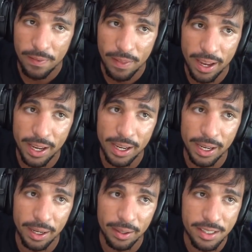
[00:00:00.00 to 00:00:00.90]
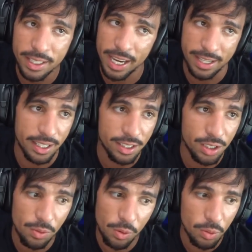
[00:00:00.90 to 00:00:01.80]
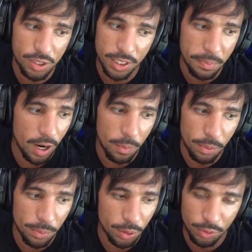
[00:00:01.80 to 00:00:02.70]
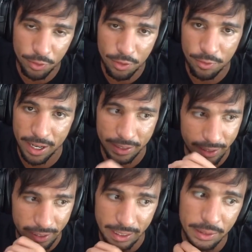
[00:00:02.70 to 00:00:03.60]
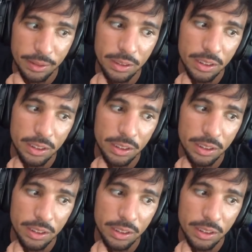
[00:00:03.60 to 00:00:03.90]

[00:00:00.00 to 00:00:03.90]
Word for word: é, esquece, eles não vão conseguir pegar o público do Free Fire, tá ligado?